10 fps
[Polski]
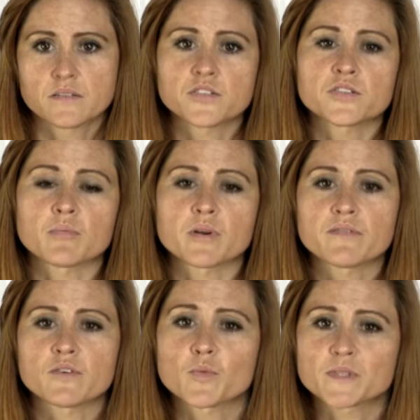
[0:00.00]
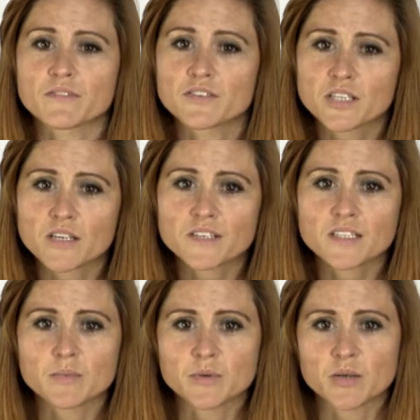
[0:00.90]
Dzień dobry, Ewa Chłopska-Wasielewska.
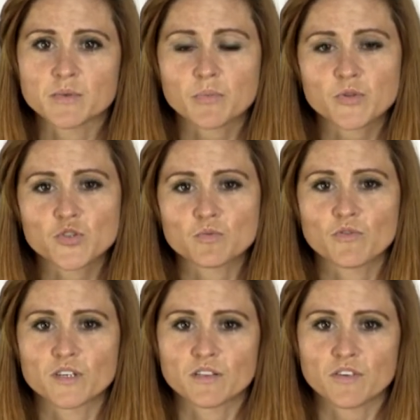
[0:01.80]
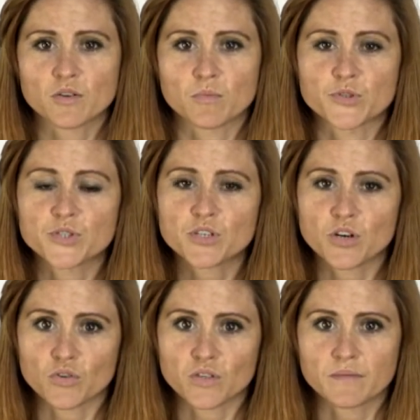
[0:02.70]
Zapraszam na podsumowanie wiadomości
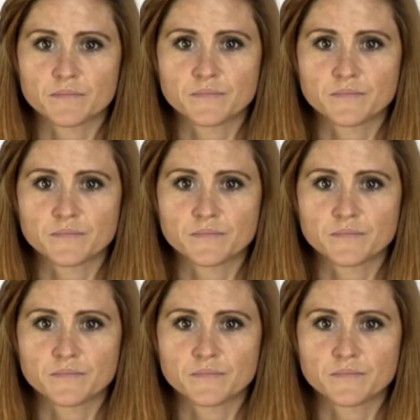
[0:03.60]
tygodnia.